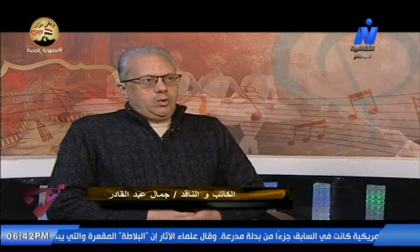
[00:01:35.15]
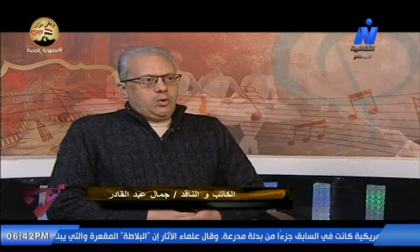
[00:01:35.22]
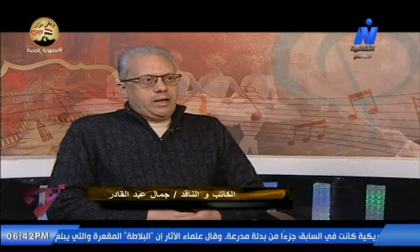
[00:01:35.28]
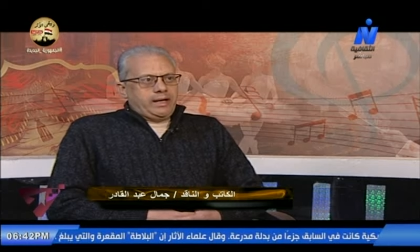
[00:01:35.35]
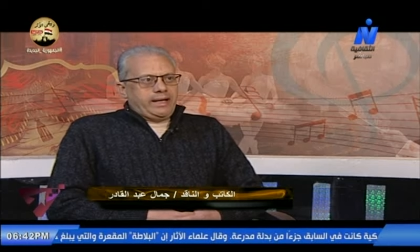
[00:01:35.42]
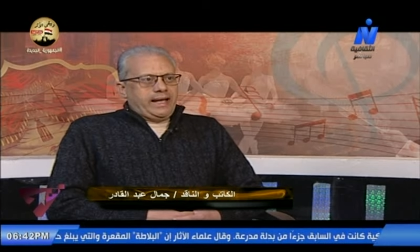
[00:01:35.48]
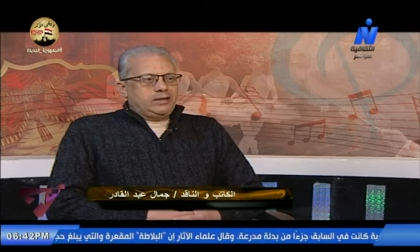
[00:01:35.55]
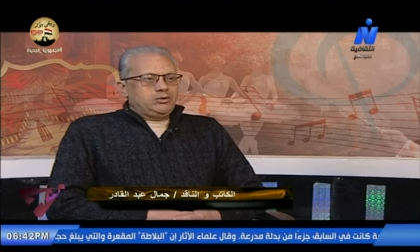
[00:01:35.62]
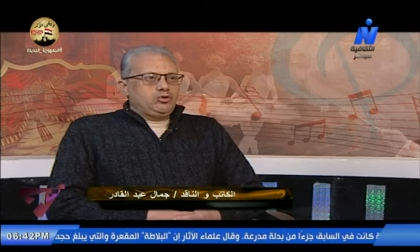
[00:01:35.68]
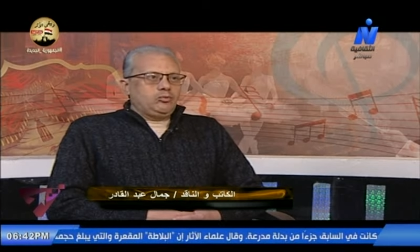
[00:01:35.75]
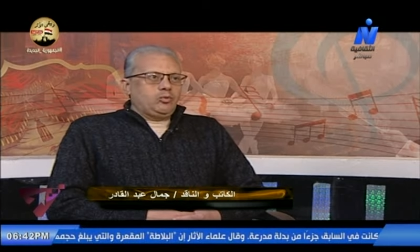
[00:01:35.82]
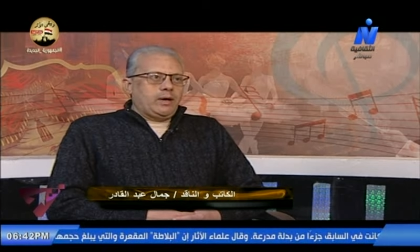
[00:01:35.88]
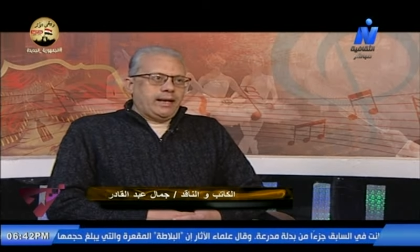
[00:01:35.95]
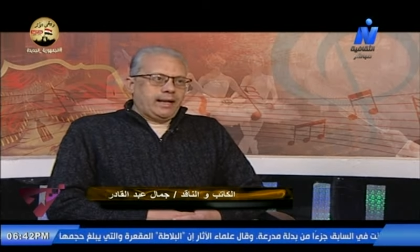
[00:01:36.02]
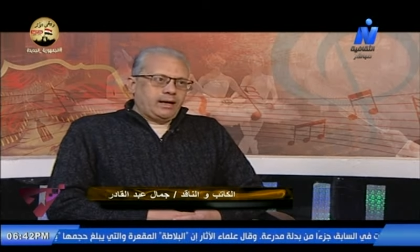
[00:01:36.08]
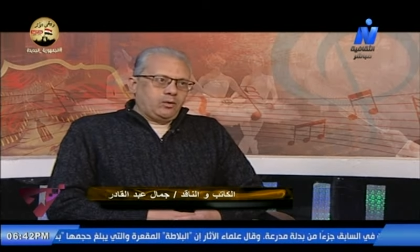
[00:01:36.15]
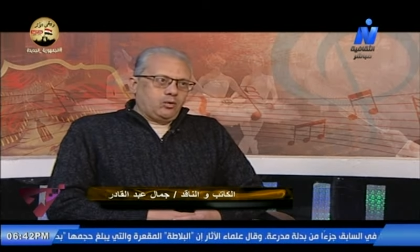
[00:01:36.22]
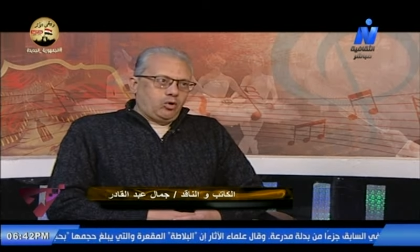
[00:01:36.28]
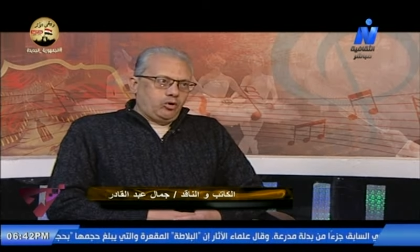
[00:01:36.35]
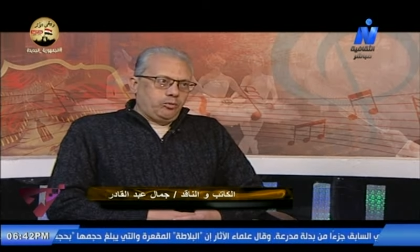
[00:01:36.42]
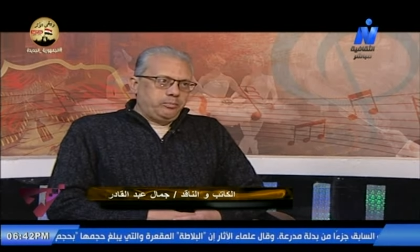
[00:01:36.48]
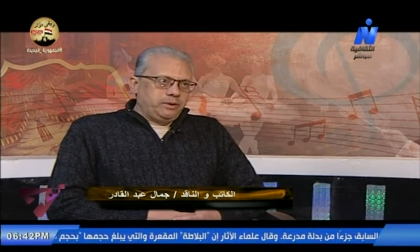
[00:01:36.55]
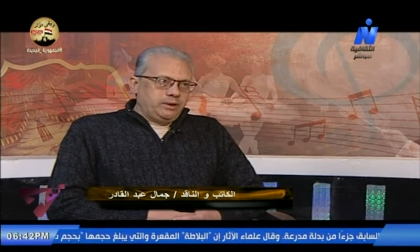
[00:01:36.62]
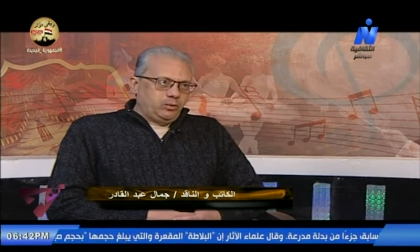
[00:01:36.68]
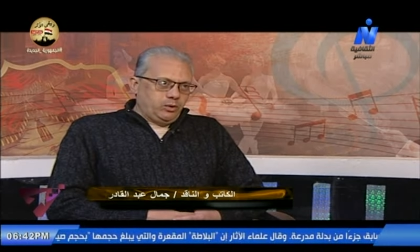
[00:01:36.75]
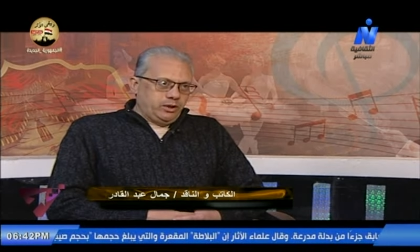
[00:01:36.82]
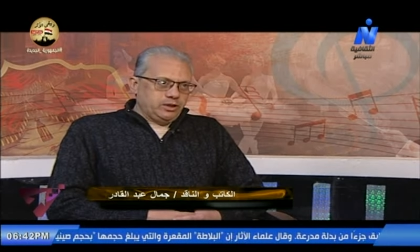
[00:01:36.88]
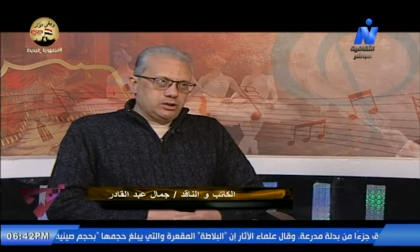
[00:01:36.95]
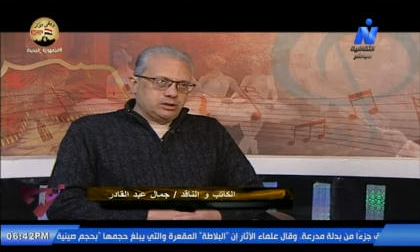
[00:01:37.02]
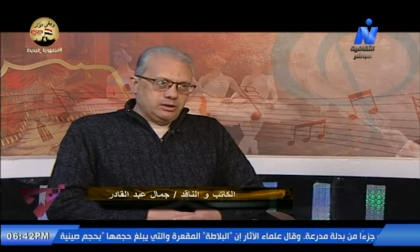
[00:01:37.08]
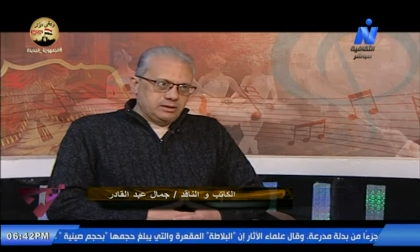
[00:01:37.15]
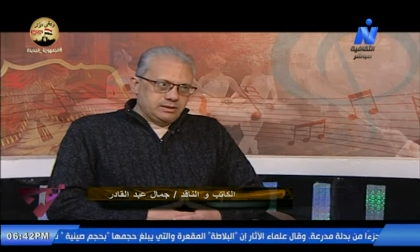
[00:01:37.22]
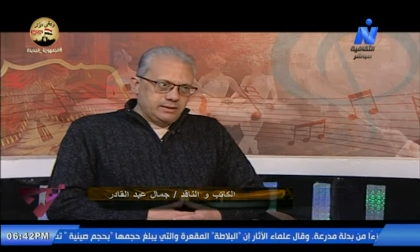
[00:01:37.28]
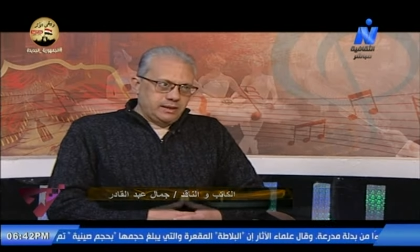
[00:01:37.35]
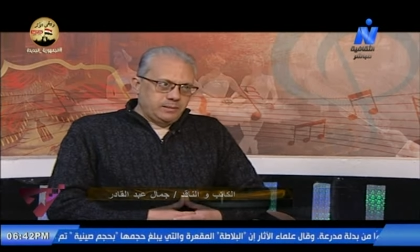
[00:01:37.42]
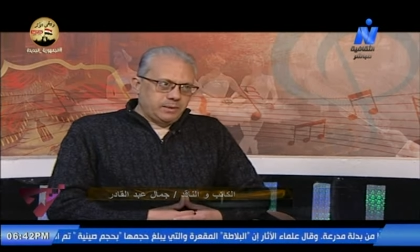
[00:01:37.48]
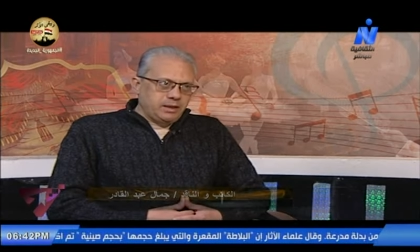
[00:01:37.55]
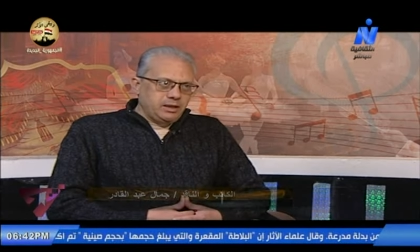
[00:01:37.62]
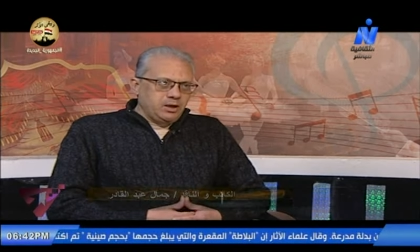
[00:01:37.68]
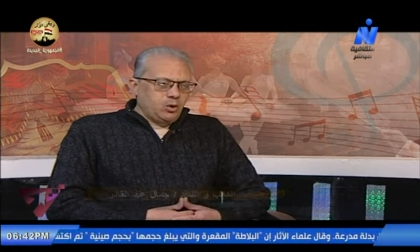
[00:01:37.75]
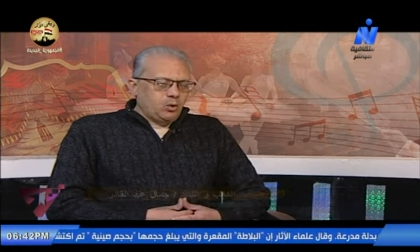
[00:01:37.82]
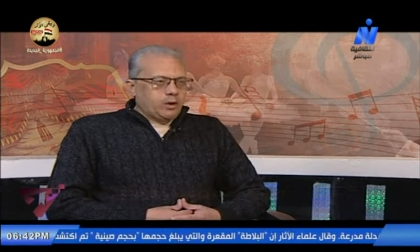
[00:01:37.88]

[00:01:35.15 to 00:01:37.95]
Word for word: وكان عندهم ولع وحب وعشق للسينما